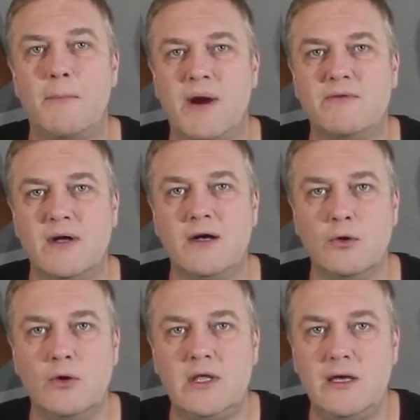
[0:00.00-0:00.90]
Правда,
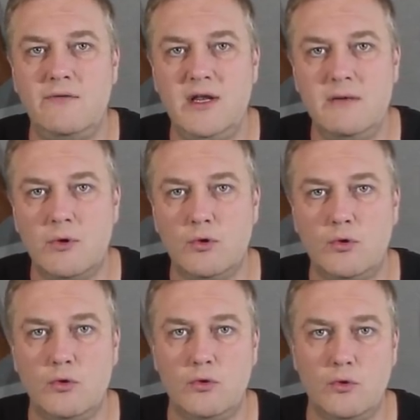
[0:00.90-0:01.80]
глотки, видимо,
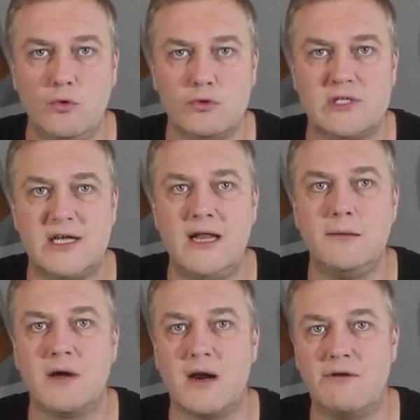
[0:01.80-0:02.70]
друг другу
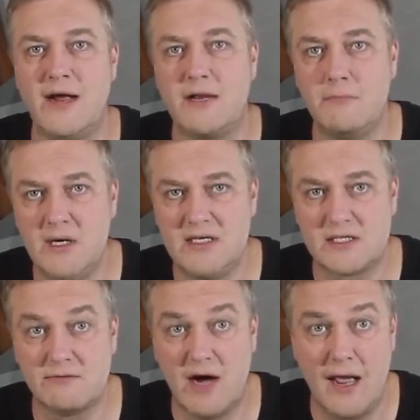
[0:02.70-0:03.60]
станем рвать мы
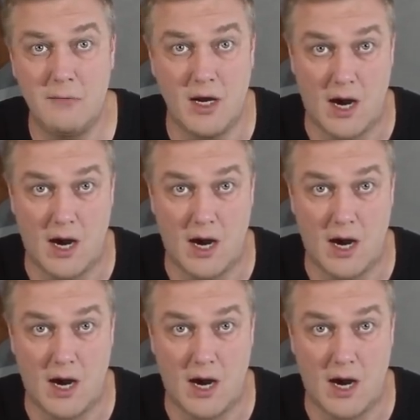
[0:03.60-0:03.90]
с вами,